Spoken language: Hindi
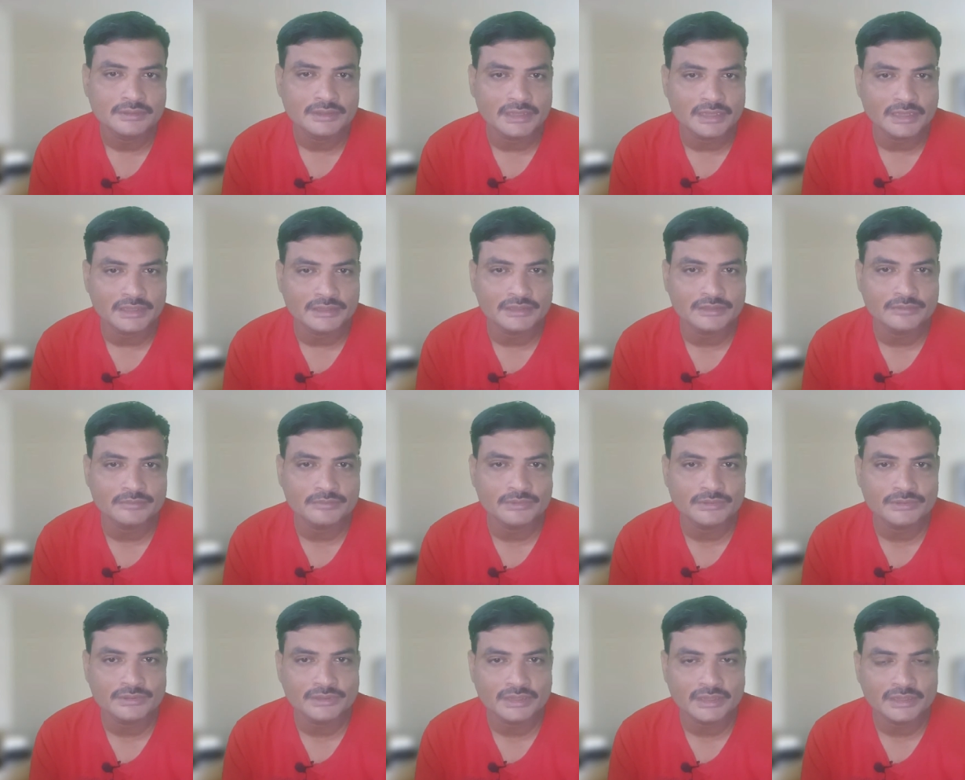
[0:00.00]
खाते
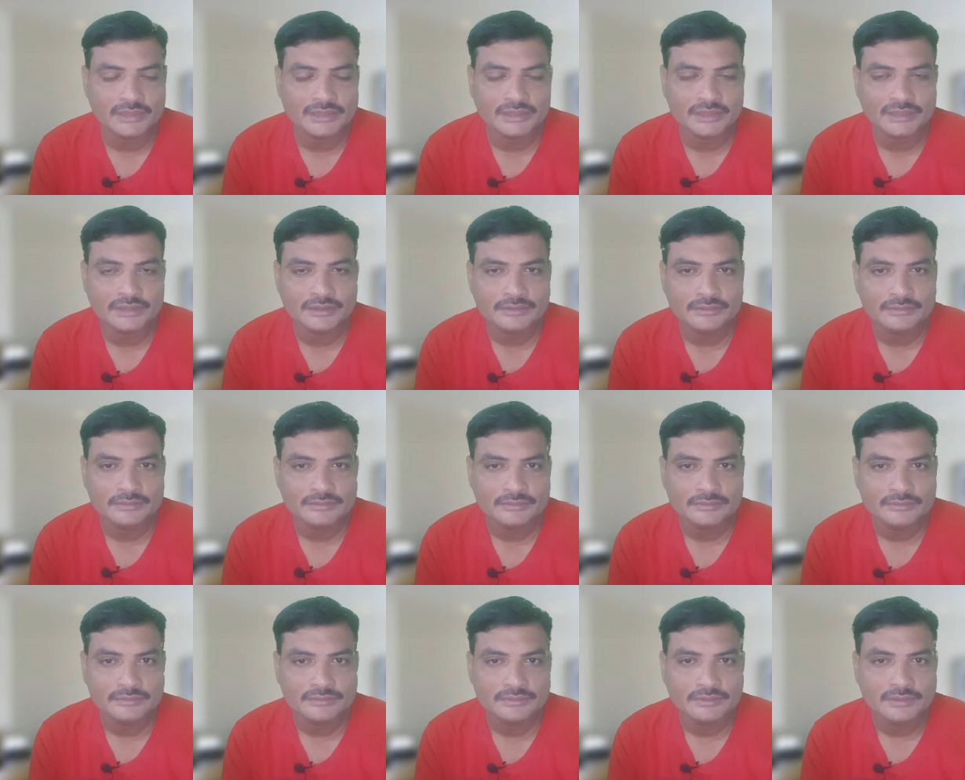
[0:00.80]
बहुत ज़्यादा हैं
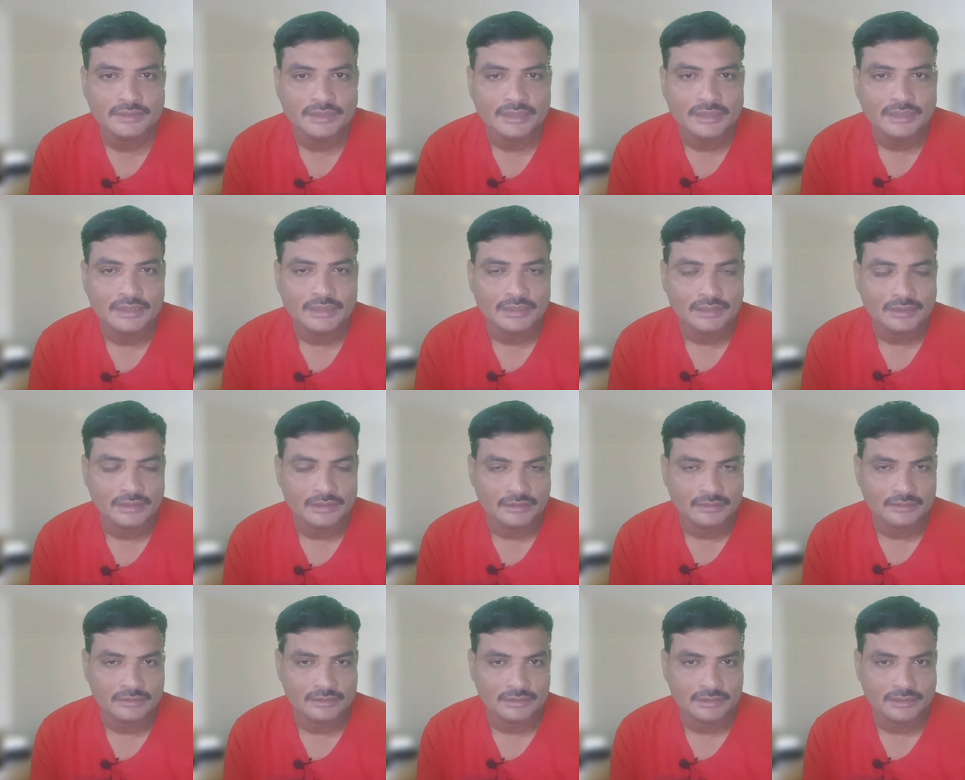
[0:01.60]

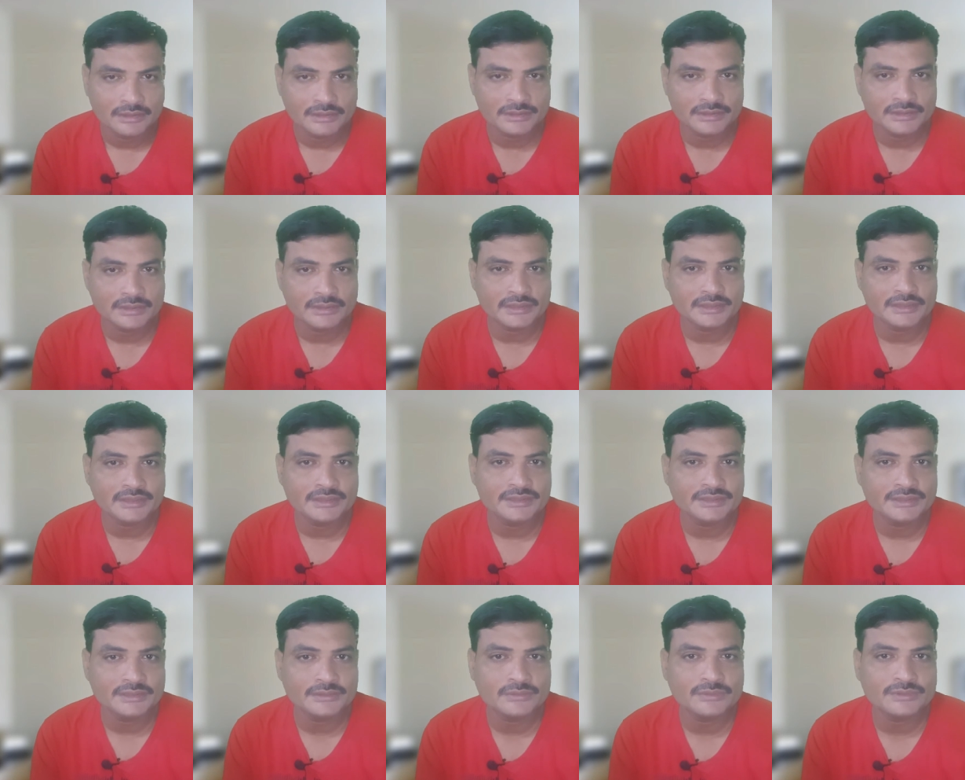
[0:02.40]
इसकी
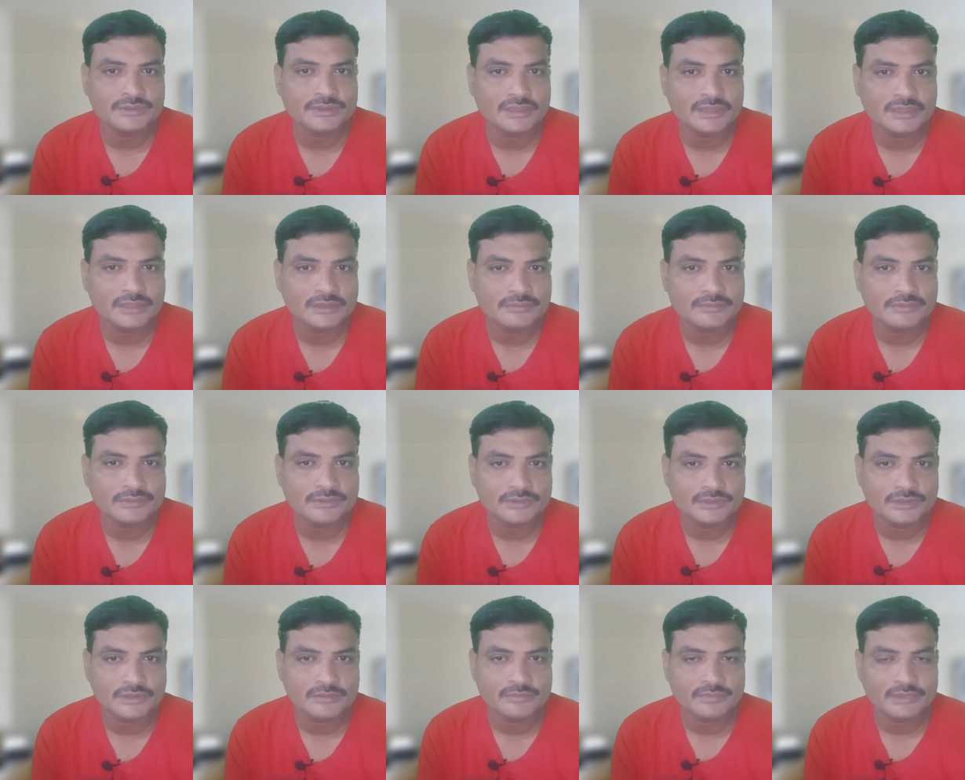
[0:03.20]
कंडीशन कुछ अलग भी
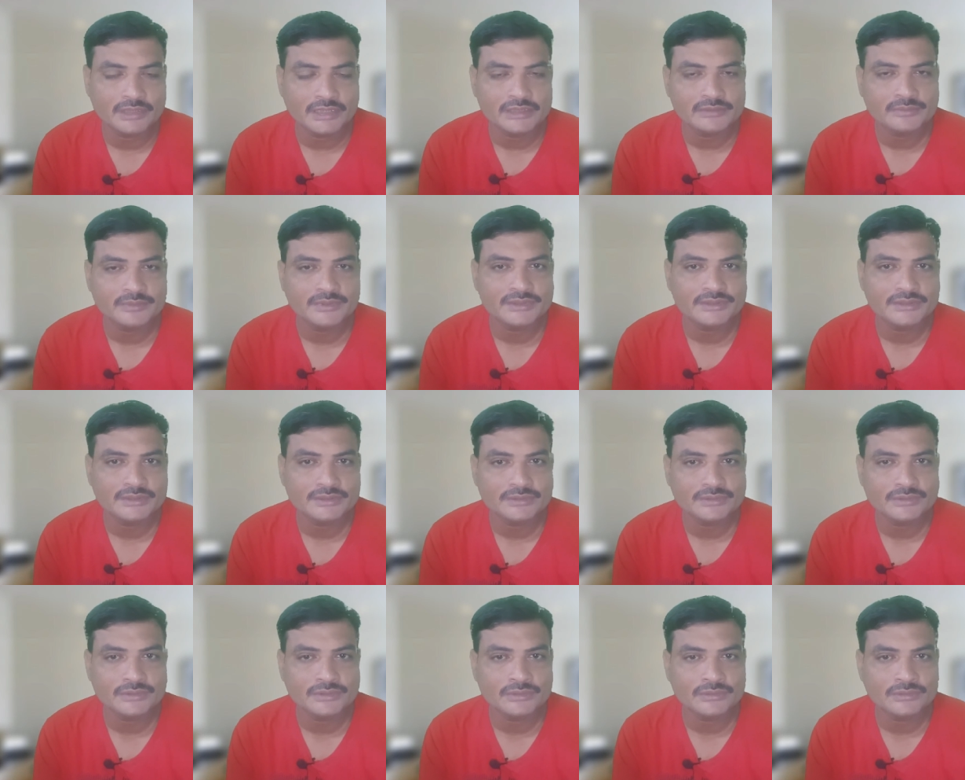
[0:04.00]
होती है बाज़ बच्चे
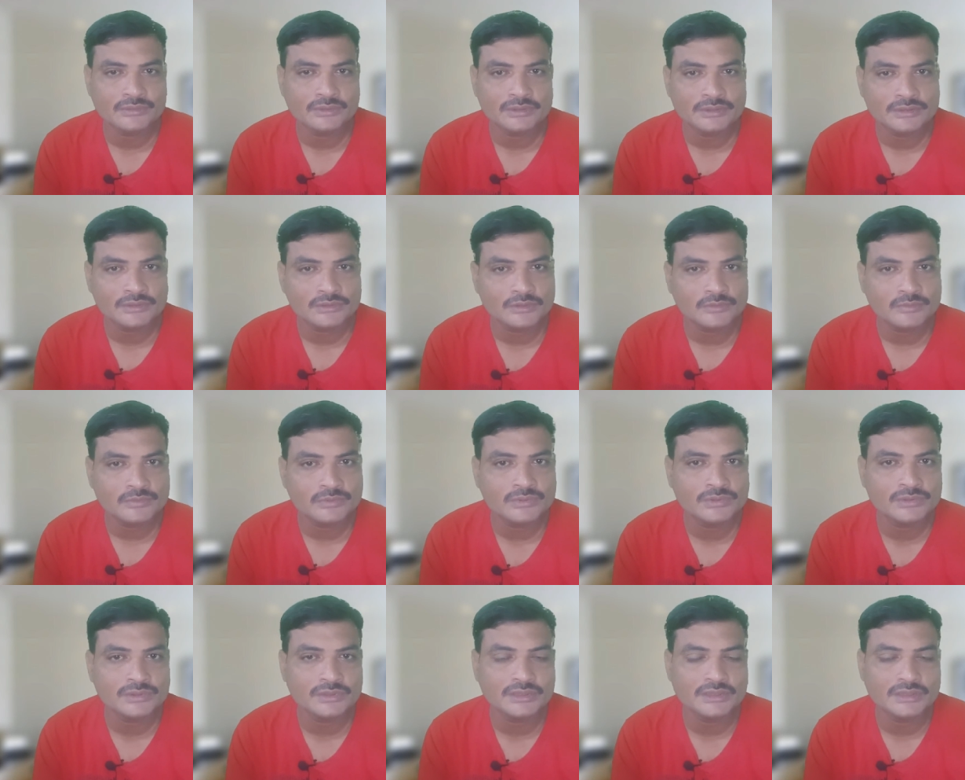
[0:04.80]
ऐसे होते हैं जिनको
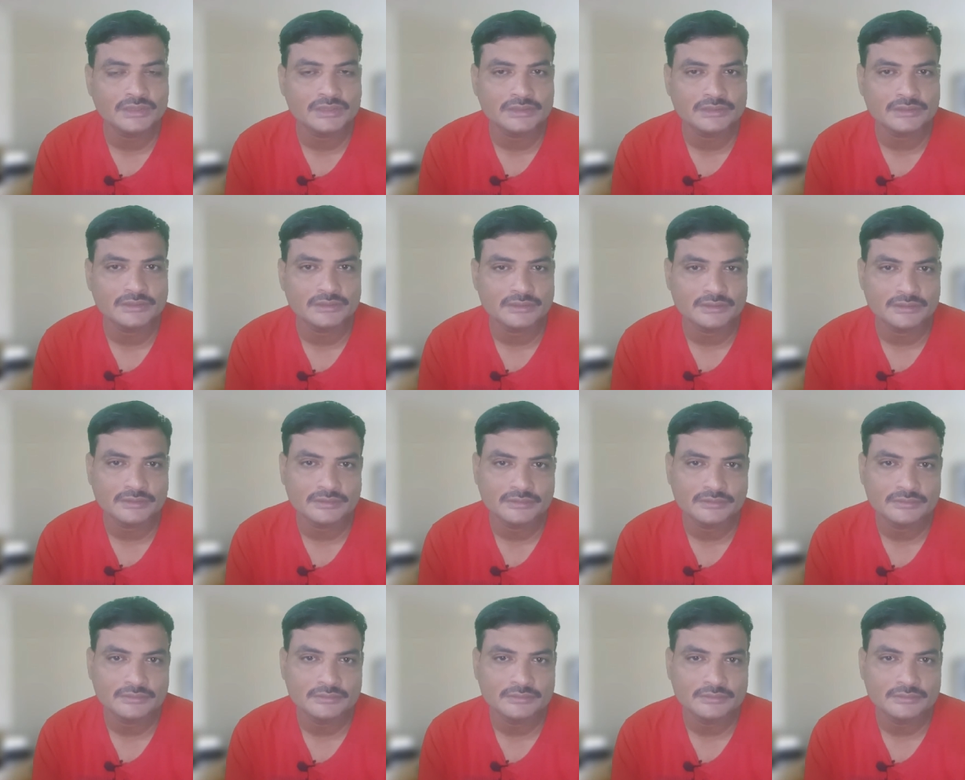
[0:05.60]
भूख नहीं लगती